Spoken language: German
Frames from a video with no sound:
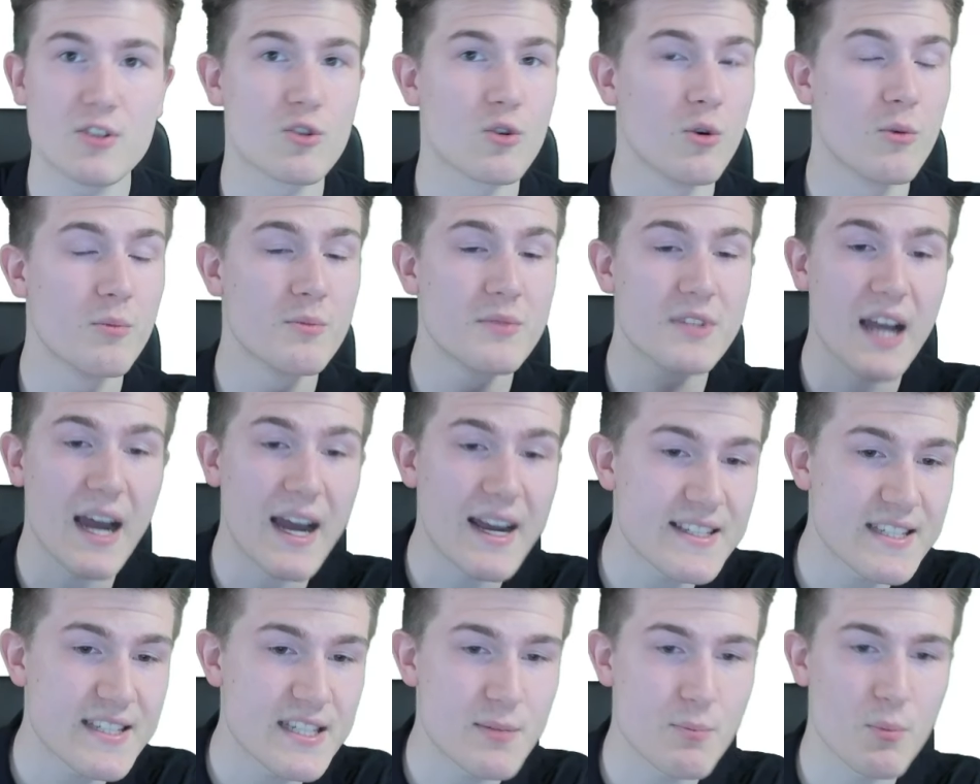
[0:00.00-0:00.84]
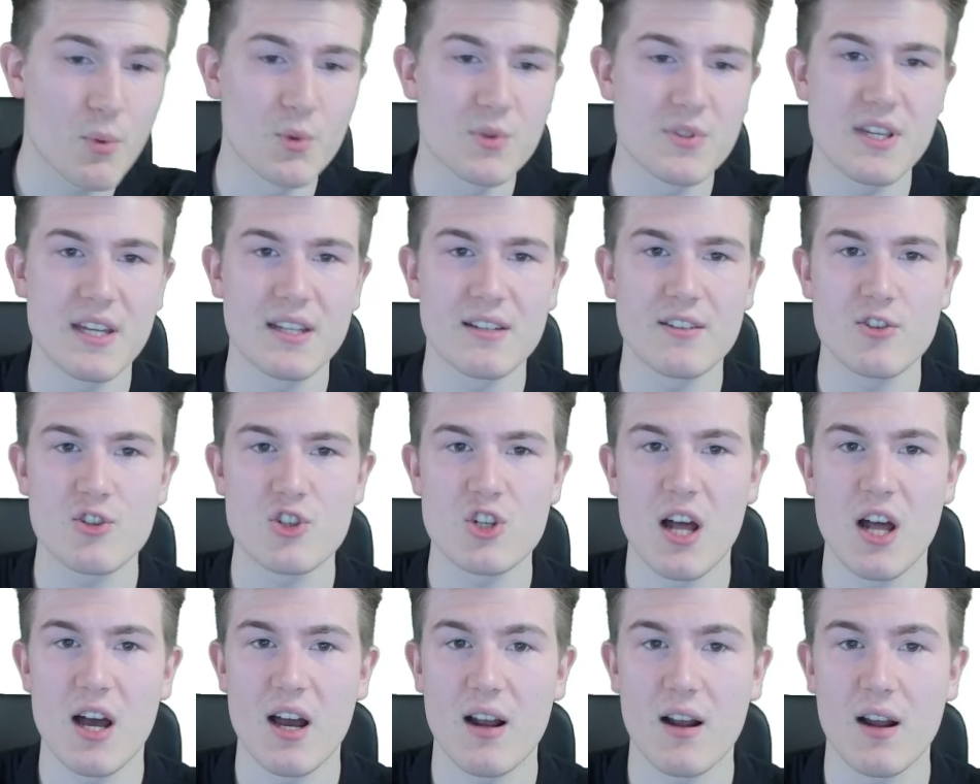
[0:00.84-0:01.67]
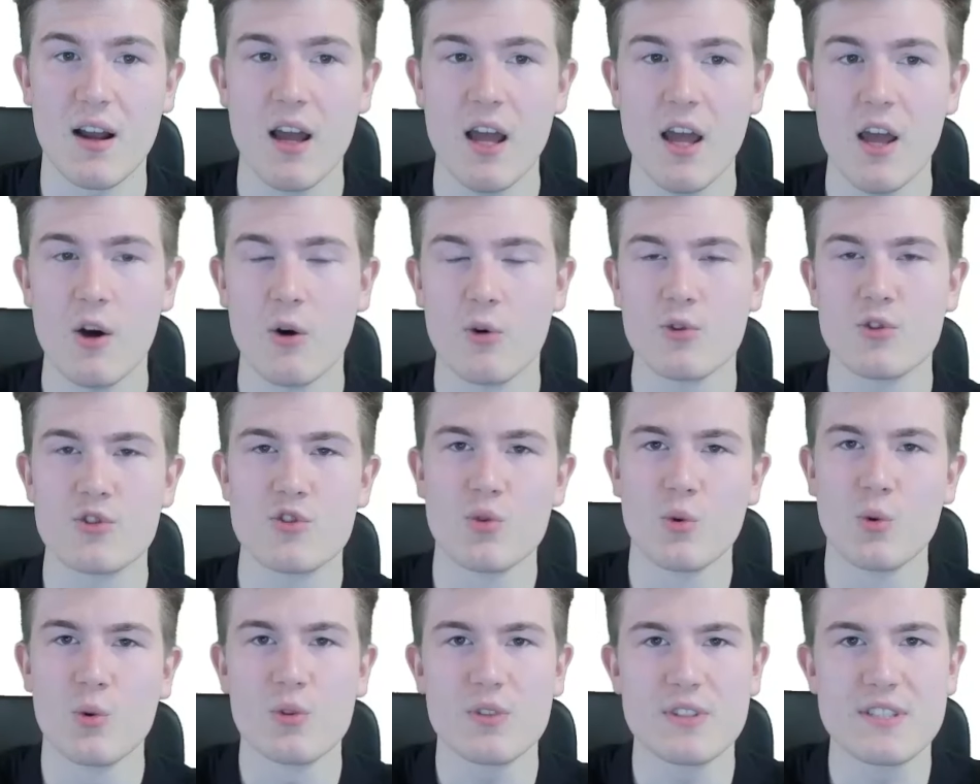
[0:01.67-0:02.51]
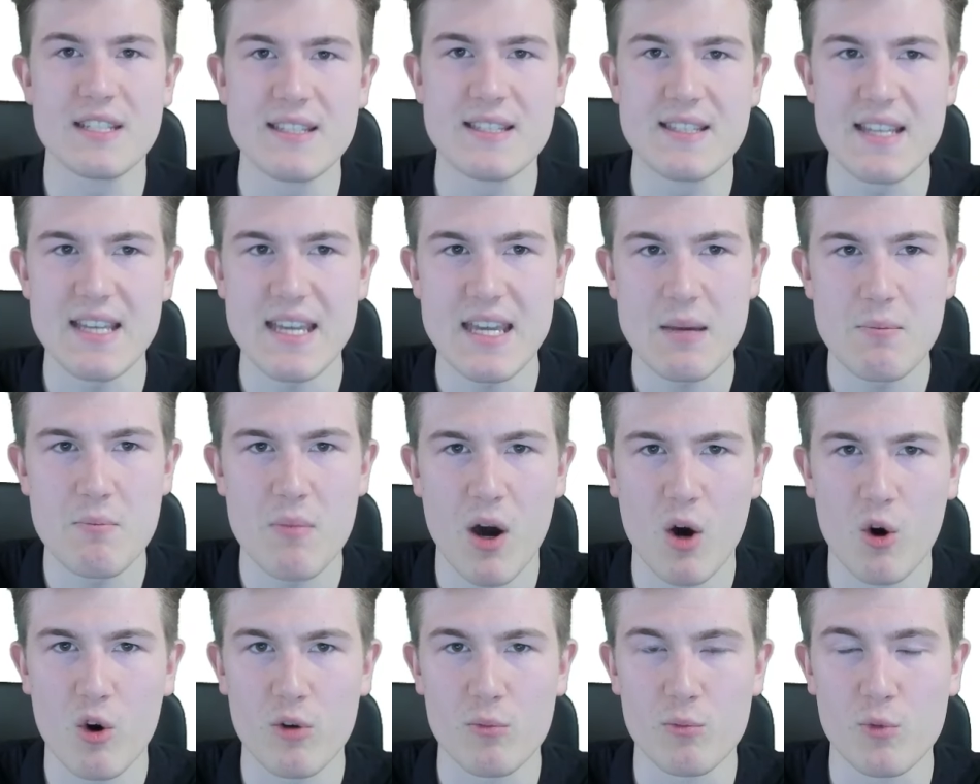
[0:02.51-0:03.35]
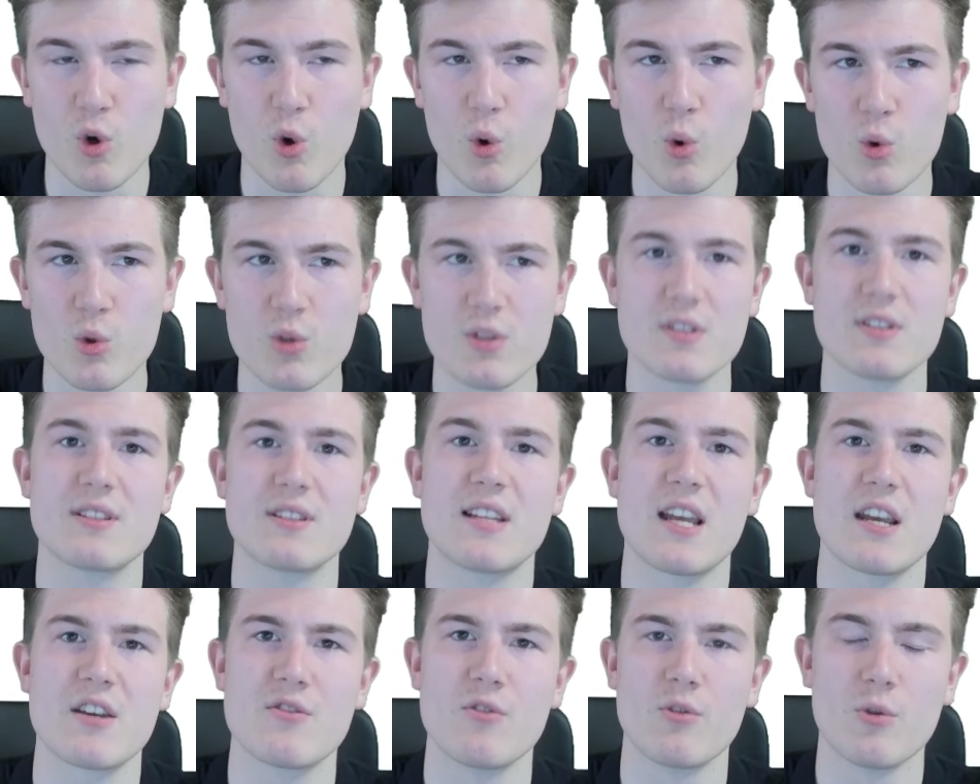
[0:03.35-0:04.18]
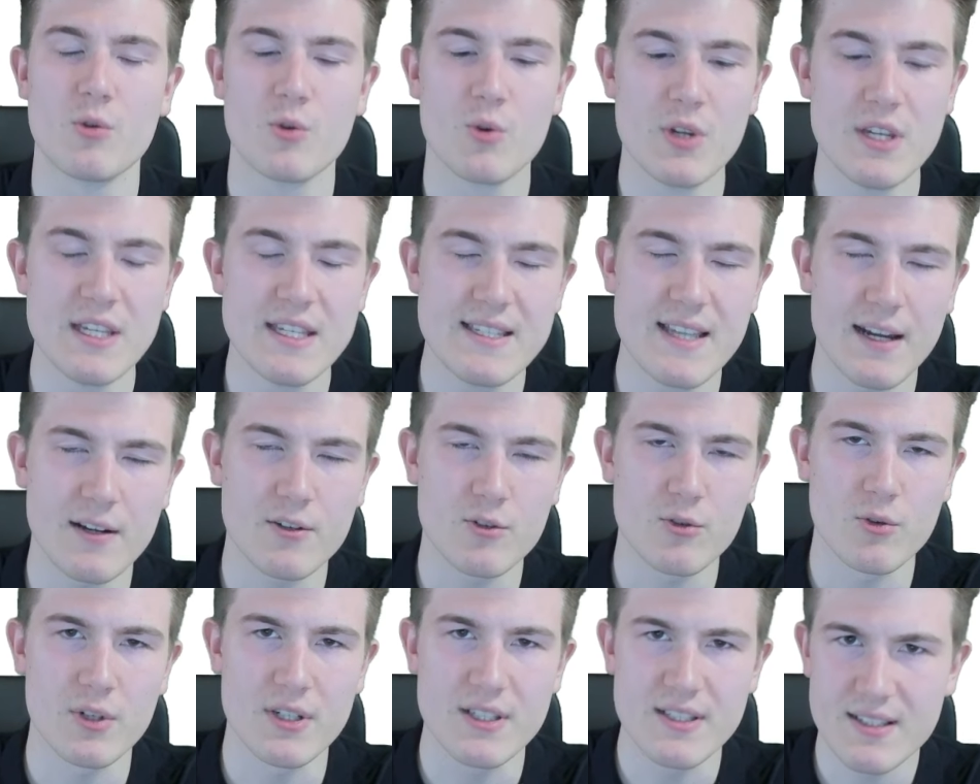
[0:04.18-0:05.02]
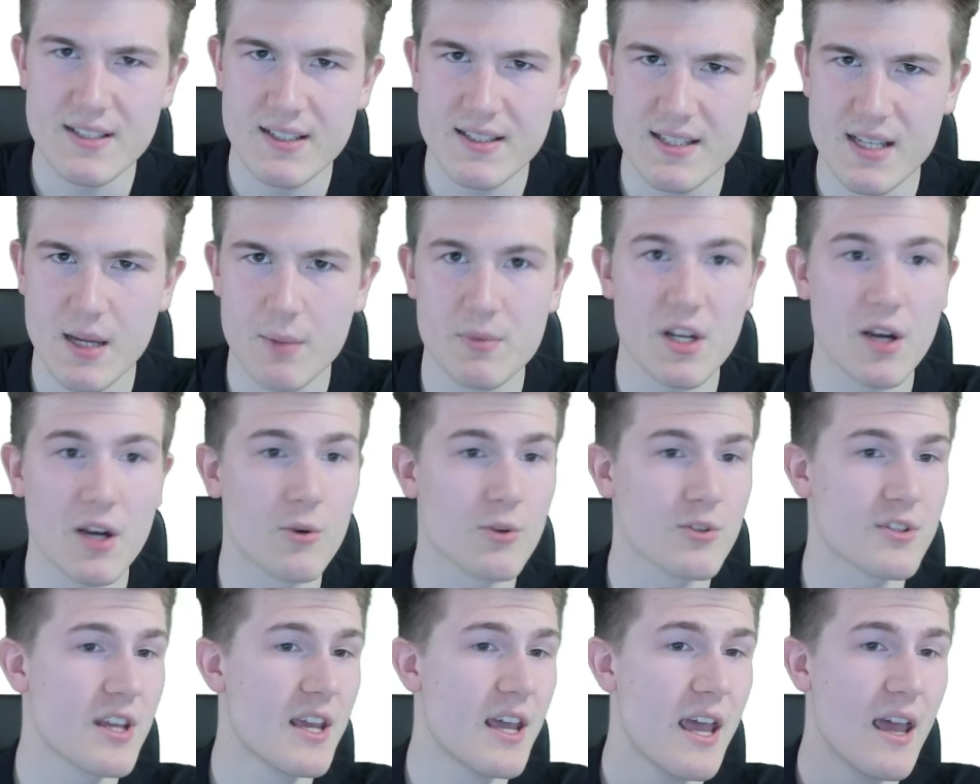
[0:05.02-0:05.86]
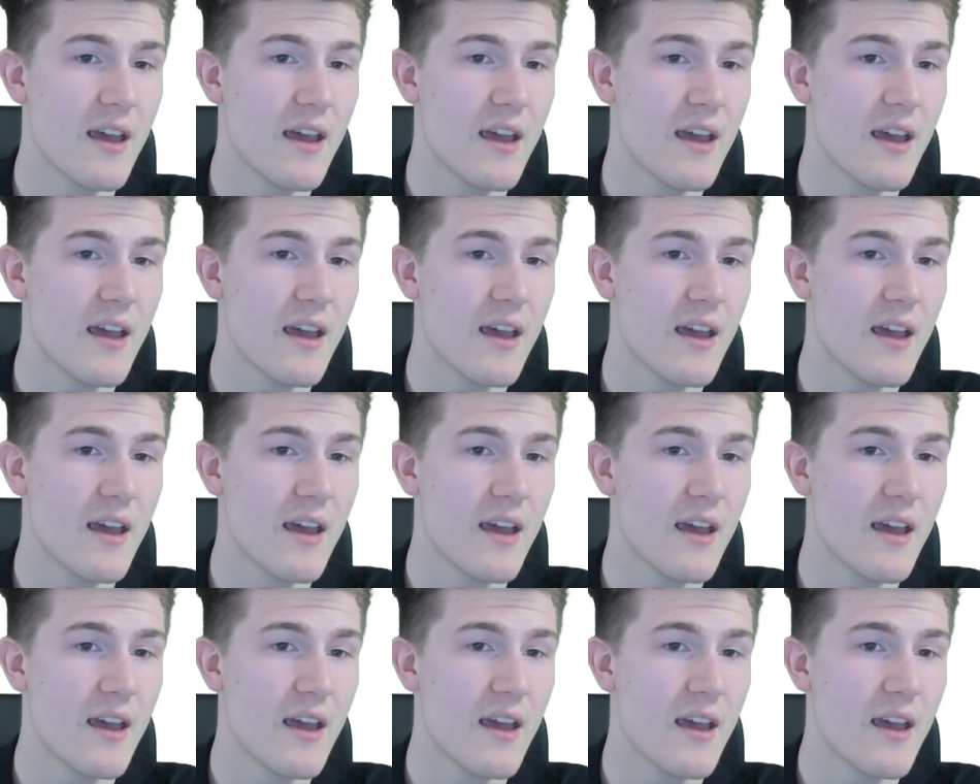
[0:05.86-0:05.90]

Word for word: um 30 Prozent geschlagen und so sieht es eben auch im großen Technologiesektor insgesamt aus.